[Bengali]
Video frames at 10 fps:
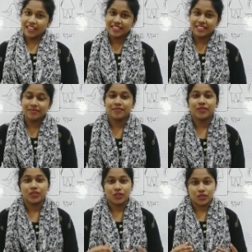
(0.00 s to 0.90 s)
আছে
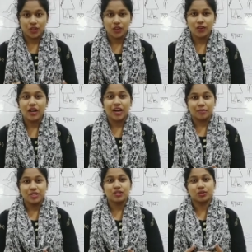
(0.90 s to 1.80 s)
তো চলো
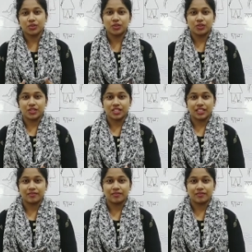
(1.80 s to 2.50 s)
আমি শুরু করছি